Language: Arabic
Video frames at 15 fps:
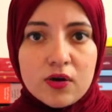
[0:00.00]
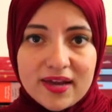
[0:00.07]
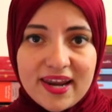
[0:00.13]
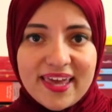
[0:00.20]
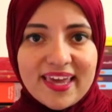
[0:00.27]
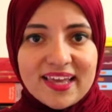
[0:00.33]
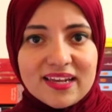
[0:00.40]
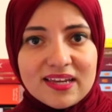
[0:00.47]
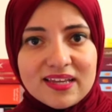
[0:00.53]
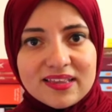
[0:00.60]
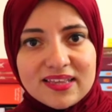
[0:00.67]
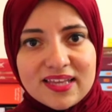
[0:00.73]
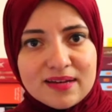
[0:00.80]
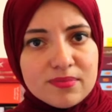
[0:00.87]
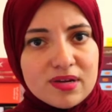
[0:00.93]
ولكن
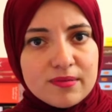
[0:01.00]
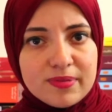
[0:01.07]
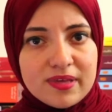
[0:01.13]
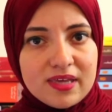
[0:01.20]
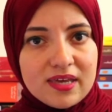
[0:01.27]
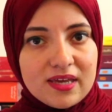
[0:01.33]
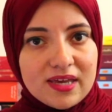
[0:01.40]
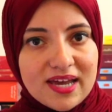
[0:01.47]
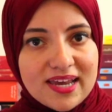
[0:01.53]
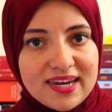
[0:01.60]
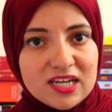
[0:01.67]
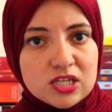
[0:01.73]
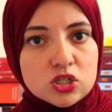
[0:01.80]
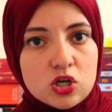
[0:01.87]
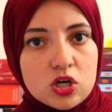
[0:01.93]
ده ما
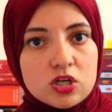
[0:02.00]
بيقللش